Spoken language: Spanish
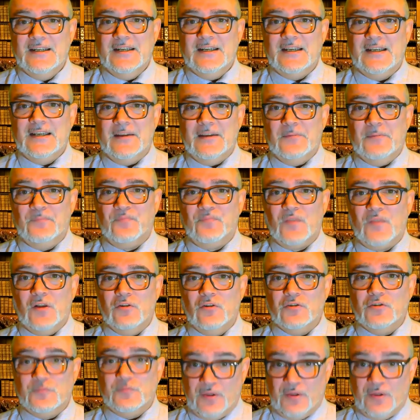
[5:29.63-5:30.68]
que
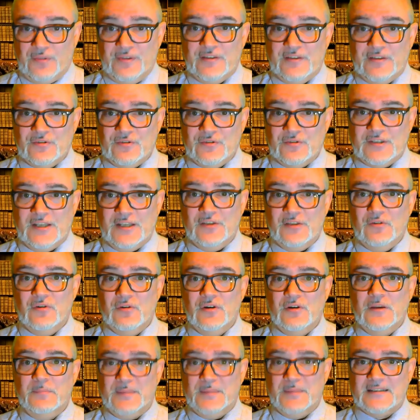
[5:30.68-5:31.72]
los procesos que yo
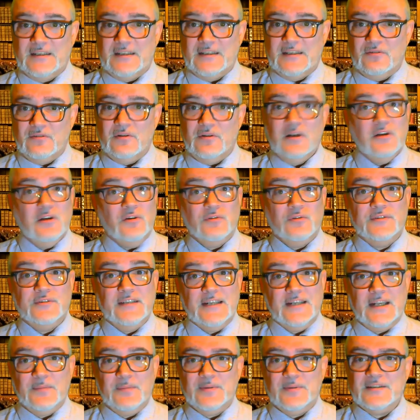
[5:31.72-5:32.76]
he pasado los
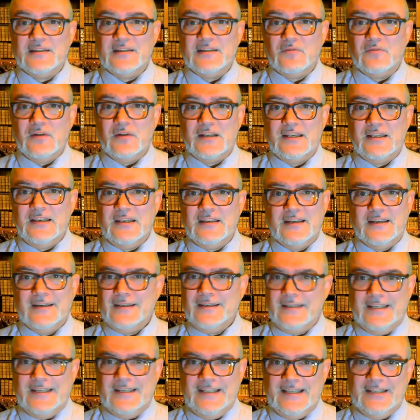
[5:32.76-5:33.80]
tienen que pasar cualquiera.
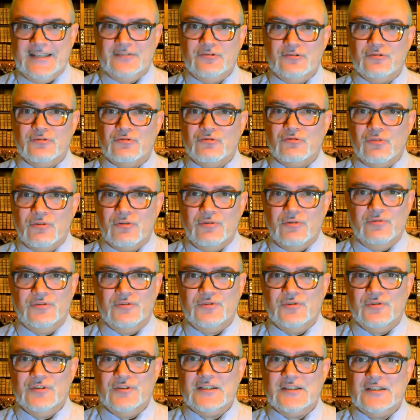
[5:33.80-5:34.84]
Y de hecho todos los
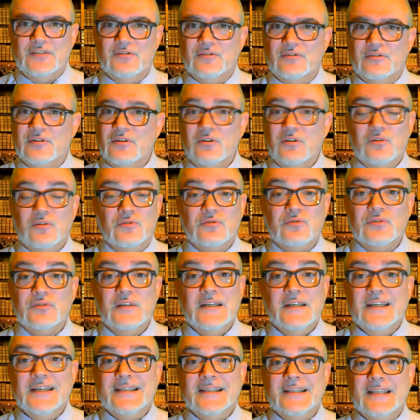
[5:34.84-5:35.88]
dones que yo tengo los
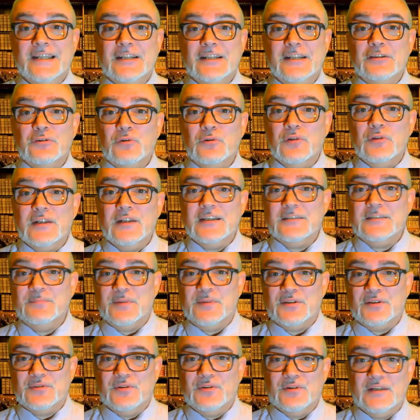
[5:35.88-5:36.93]
tienen todas las
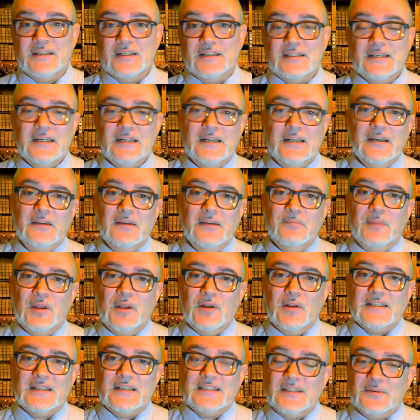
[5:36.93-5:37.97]
personas. Pero
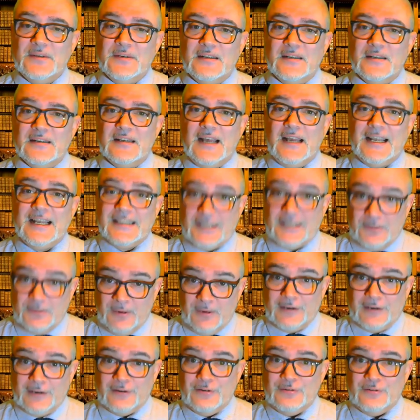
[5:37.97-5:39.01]
hay que saber
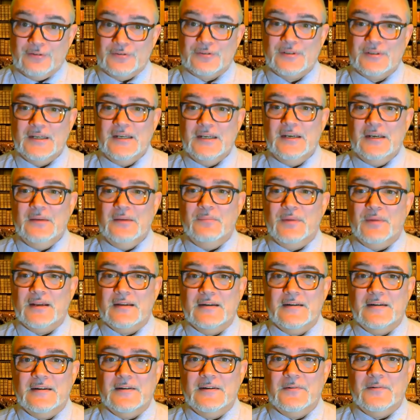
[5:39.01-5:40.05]
activarlos
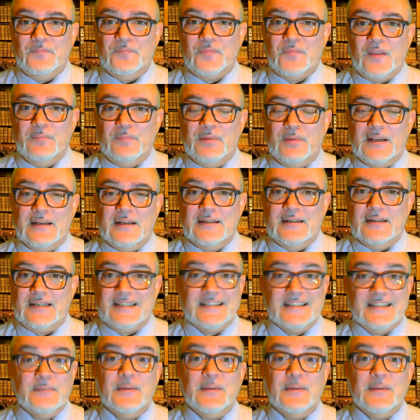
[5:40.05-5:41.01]
para, que se